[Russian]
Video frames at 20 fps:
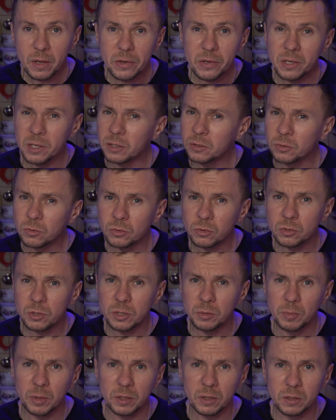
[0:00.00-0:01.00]
я тут уже,
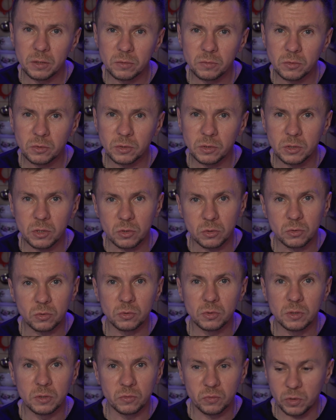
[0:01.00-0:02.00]
ребята, давно знаю,
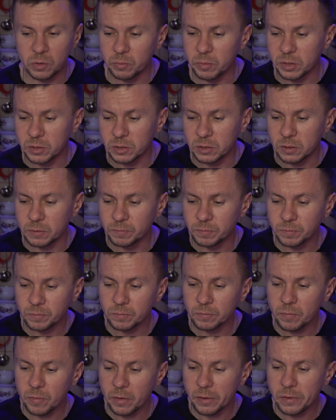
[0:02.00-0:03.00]
откуда информация
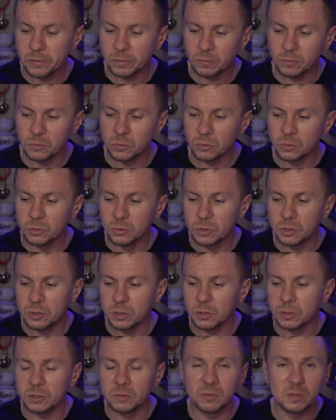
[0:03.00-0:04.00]
у
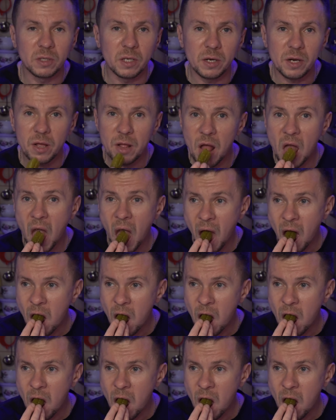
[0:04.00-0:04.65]
этих звонарей.